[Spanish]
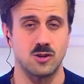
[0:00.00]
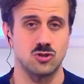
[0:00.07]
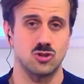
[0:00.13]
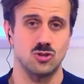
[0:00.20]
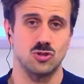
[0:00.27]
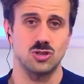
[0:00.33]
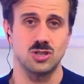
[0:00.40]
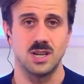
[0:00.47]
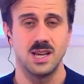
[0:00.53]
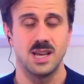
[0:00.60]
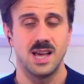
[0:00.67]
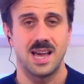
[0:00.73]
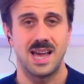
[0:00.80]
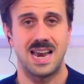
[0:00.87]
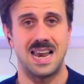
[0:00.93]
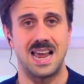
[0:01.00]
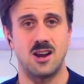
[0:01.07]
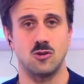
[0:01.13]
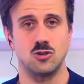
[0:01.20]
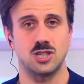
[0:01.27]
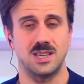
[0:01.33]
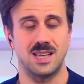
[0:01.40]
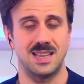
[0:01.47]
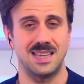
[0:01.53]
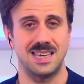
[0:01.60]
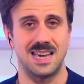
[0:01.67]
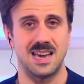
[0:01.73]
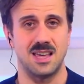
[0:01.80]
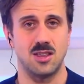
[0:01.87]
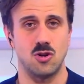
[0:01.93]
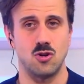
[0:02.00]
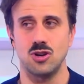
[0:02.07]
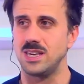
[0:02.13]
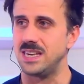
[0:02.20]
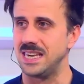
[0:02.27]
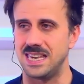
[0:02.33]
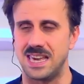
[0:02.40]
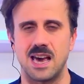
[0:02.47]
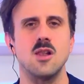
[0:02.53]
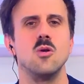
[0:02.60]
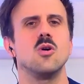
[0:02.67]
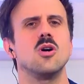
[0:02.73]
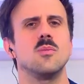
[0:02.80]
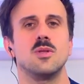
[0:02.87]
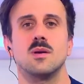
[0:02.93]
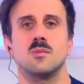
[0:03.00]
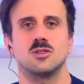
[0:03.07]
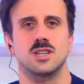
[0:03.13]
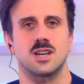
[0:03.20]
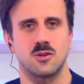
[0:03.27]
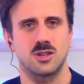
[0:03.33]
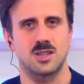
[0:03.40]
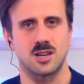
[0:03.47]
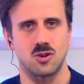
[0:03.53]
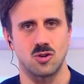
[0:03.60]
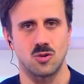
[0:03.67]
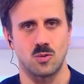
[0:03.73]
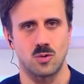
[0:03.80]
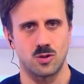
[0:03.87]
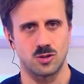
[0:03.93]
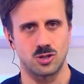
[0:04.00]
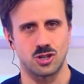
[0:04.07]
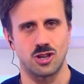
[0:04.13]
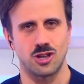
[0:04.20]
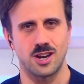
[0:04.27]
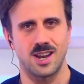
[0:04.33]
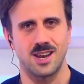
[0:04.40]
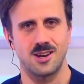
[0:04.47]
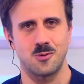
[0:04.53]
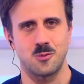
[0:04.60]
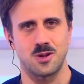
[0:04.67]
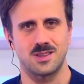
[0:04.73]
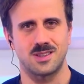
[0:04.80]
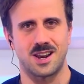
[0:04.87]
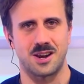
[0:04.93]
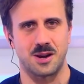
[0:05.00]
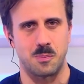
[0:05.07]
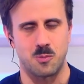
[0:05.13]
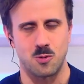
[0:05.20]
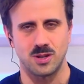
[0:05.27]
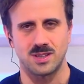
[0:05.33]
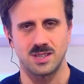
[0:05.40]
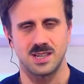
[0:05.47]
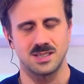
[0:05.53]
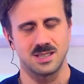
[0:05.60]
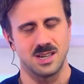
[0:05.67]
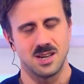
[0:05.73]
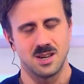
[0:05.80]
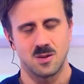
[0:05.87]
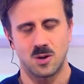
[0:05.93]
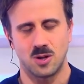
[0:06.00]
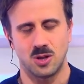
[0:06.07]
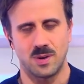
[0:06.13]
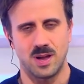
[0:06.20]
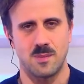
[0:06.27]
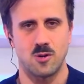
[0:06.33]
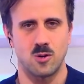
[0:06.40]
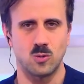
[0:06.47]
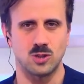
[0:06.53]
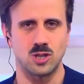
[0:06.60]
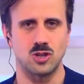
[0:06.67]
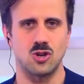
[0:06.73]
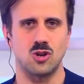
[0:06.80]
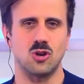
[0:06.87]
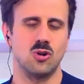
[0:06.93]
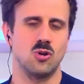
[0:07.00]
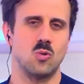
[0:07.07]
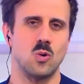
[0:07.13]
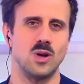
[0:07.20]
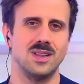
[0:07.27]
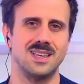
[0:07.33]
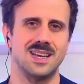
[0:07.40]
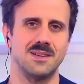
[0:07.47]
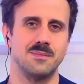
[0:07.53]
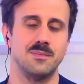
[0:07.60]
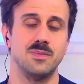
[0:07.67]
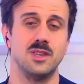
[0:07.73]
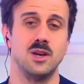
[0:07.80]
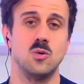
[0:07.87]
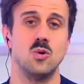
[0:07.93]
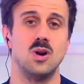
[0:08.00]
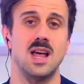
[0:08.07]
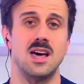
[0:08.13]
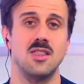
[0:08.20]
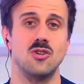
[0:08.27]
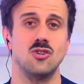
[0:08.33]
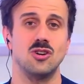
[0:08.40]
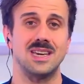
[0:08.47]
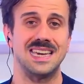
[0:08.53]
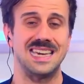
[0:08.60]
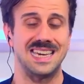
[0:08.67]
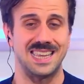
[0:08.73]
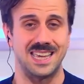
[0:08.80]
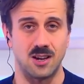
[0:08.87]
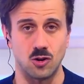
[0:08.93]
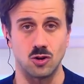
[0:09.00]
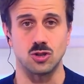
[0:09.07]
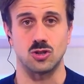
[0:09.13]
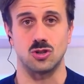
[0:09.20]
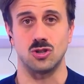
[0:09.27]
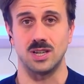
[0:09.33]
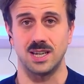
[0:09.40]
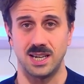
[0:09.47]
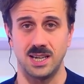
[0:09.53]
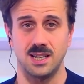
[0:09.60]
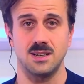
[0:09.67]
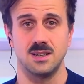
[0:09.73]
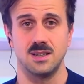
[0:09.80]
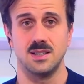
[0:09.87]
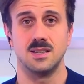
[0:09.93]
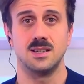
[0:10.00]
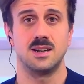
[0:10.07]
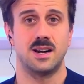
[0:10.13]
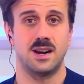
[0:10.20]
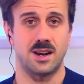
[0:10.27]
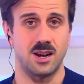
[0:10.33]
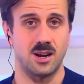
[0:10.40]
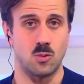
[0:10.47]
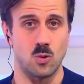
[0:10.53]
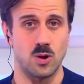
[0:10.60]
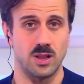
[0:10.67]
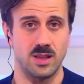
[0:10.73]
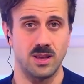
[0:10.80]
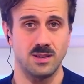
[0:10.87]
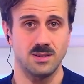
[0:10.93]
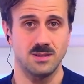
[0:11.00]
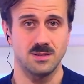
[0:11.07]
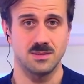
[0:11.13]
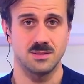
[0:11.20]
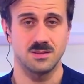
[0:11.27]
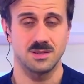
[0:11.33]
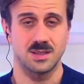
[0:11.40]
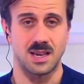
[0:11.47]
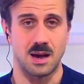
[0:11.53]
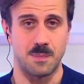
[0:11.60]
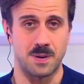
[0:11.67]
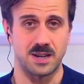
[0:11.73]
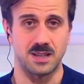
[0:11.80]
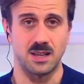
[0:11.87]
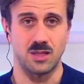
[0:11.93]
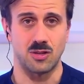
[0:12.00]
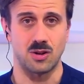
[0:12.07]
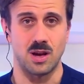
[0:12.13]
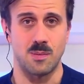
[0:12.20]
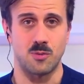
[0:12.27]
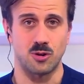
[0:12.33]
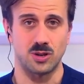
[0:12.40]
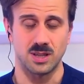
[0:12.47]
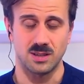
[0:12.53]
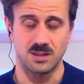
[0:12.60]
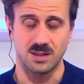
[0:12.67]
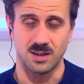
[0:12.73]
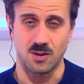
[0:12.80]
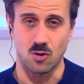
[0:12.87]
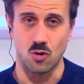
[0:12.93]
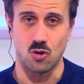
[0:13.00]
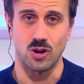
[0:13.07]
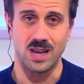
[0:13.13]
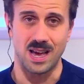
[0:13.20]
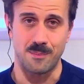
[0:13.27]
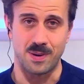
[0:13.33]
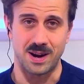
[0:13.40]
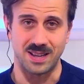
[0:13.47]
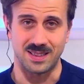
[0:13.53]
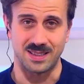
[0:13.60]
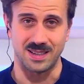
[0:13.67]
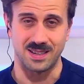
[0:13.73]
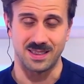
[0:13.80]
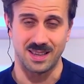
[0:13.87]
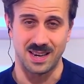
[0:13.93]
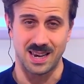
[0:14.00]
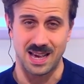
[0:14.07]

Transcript: a nosotros en la noche del día de hoy y ya luego podremos sacar nuestras conclusiones, nuestras respuestas, cuando vayamos escuchando lo que nos cuenta de un lado y de otro. Y recuerden que aparte de Zona Deporte, hoy a partir de